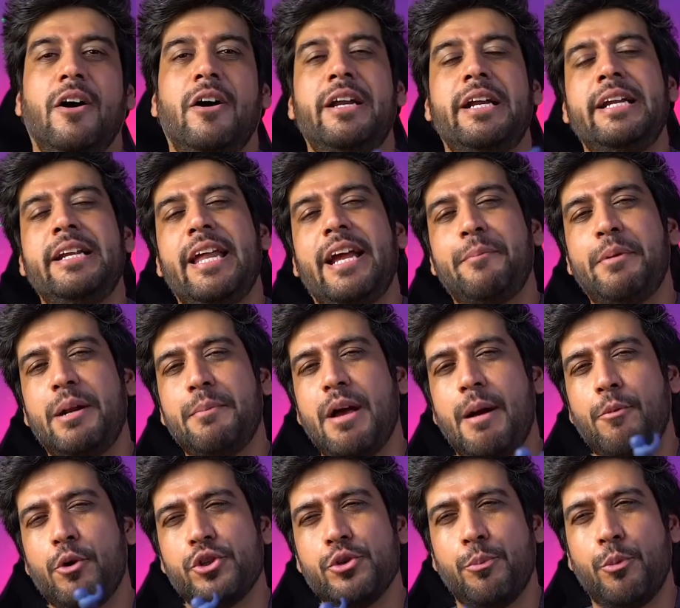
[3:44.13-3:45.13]
और इन नेकबैंड में
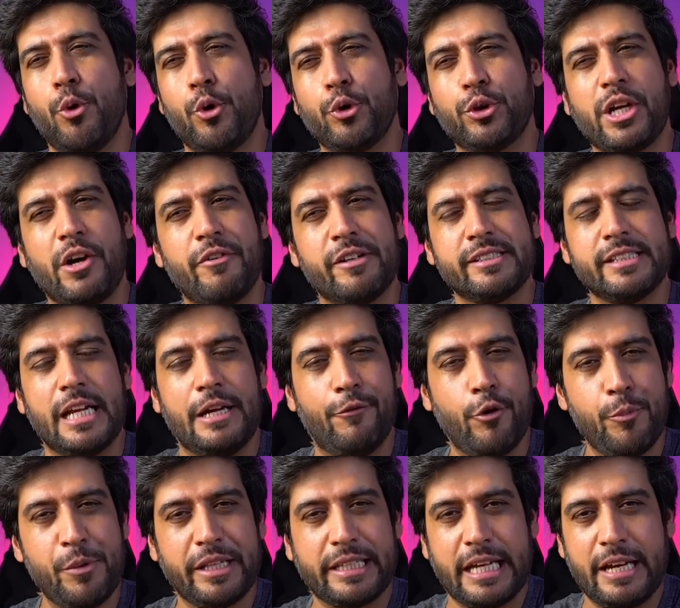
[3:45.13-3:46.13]
आपको जो ब्लूटूथ का वर्जन है
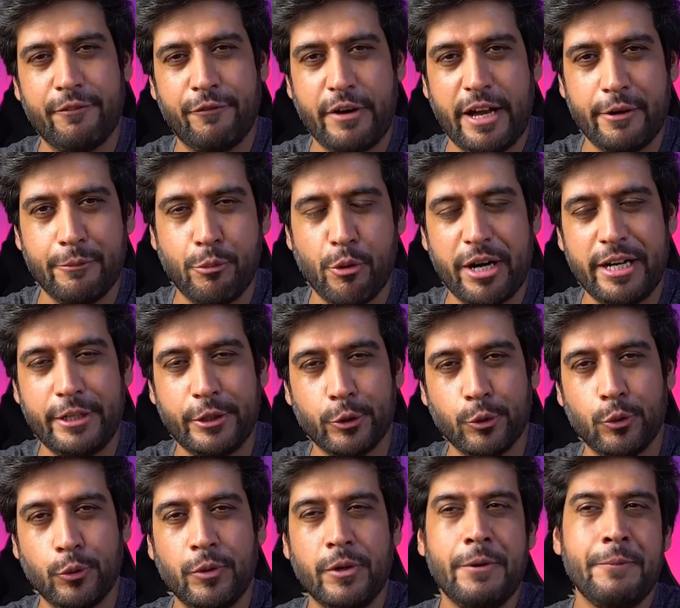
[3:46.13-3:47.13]
वो मिलता है 5.2
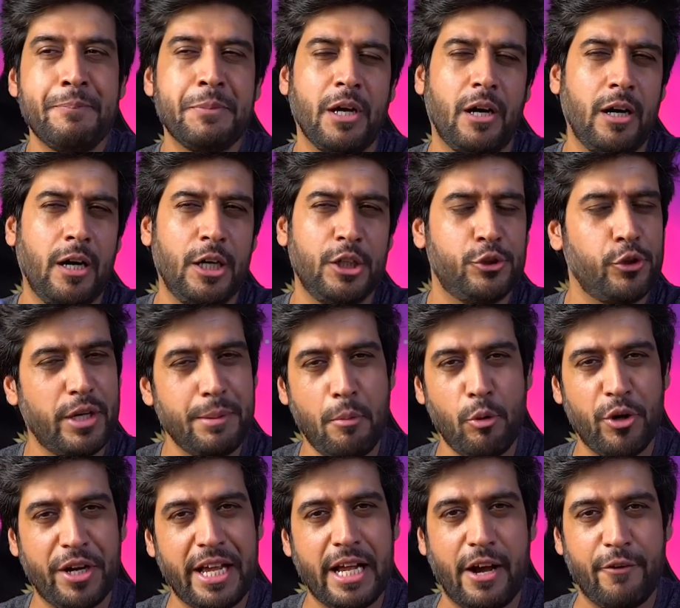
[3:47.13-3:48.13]
जो कि मैं
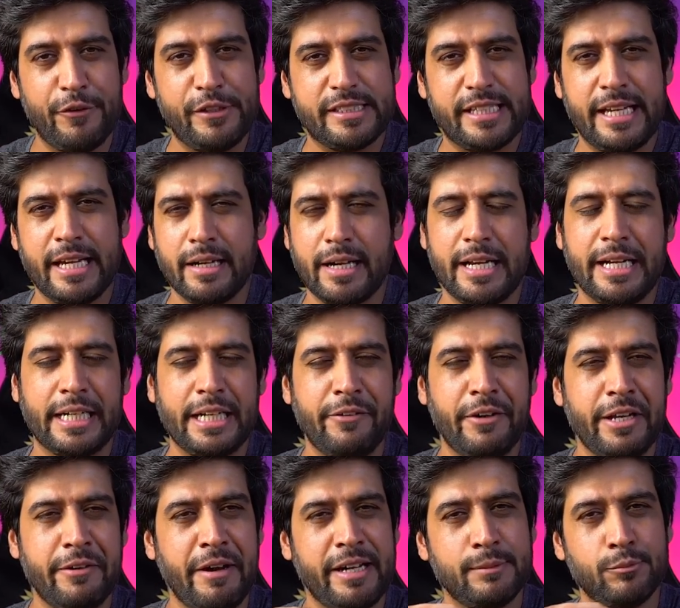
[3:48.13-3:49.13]
बोलूँगी काफ़ी सही है
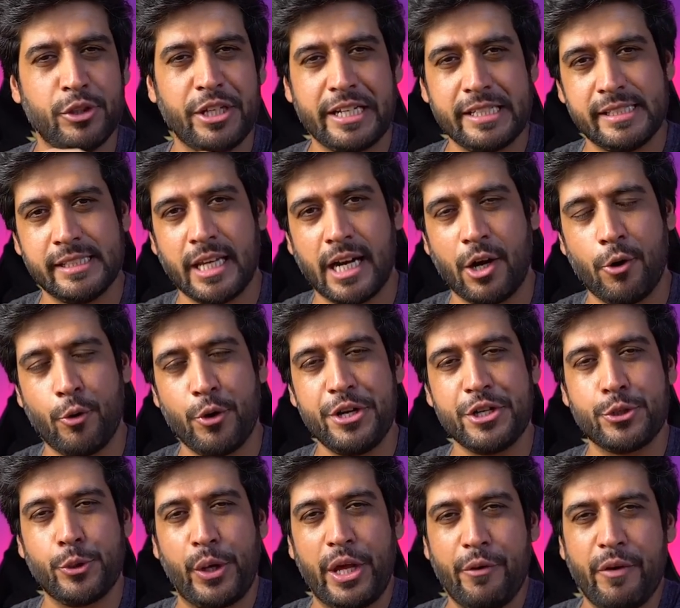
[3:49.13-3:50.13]
कनेक्टिविटी वाइज मुझे किसी तरह का कोई
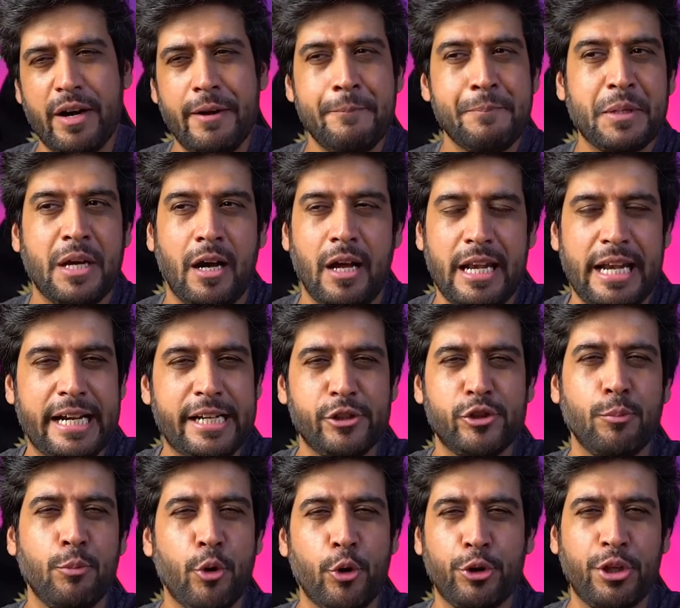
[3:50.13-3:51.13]
इशू नहीं हुआ लेटेस्ट
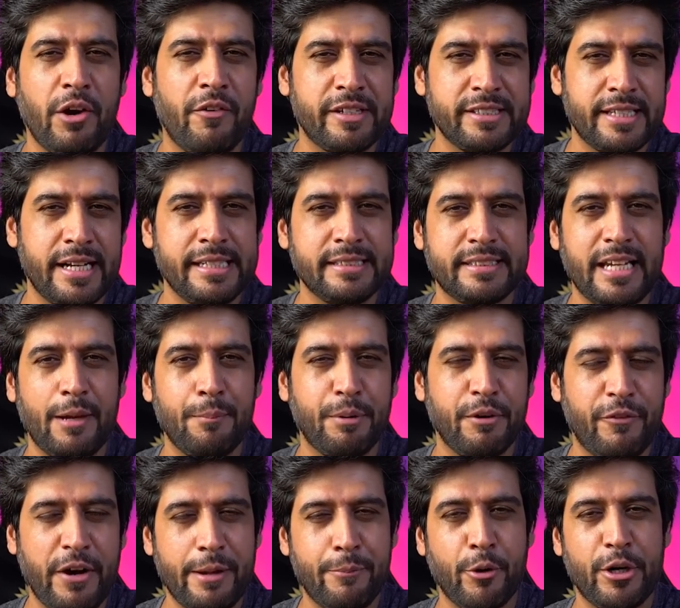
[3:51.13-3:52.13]
जो ब्लूटूथ का वर्जन है इस टाइम
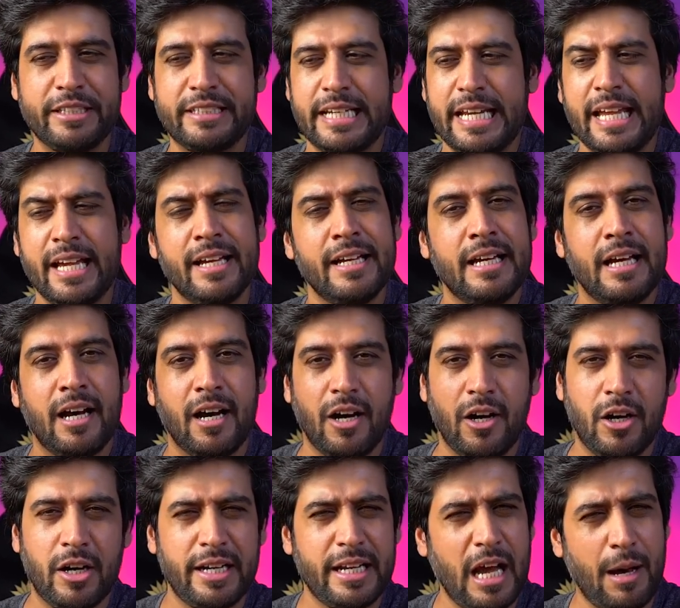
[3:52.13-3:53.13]
पर फाइव है
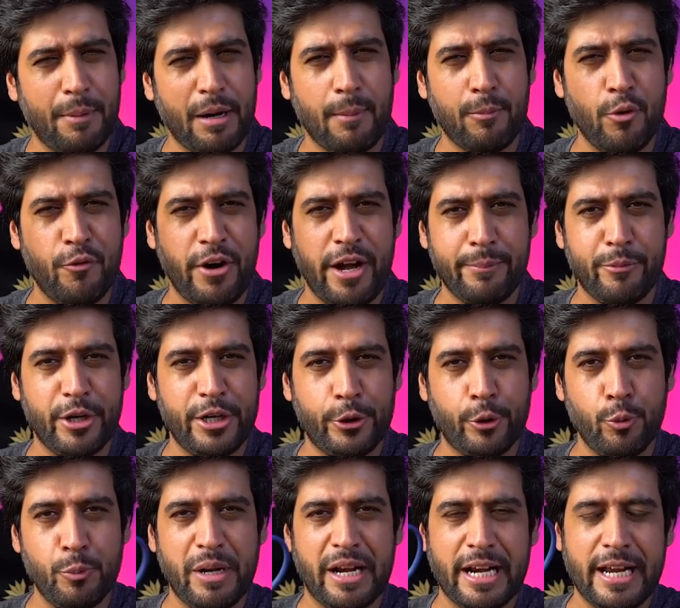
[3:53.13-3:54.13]
और यहाँ पर आपको फाइव
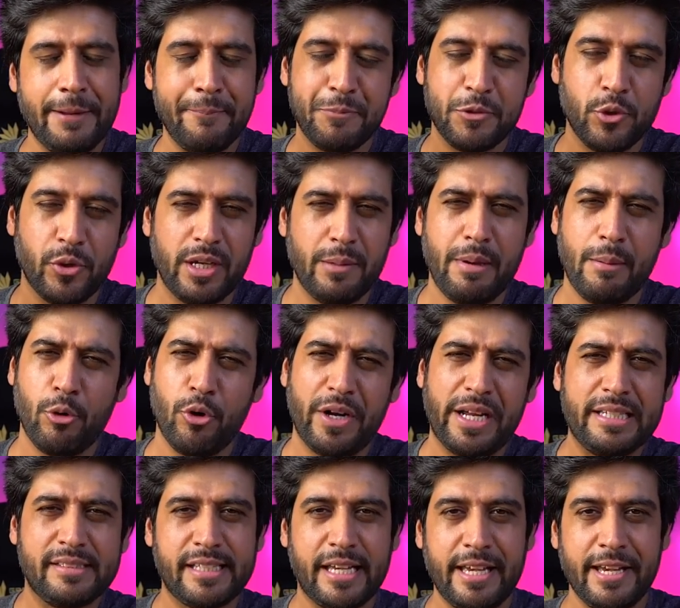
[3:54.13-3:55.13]
मिल रहा है जो कि मैं बोलूँगा कि सही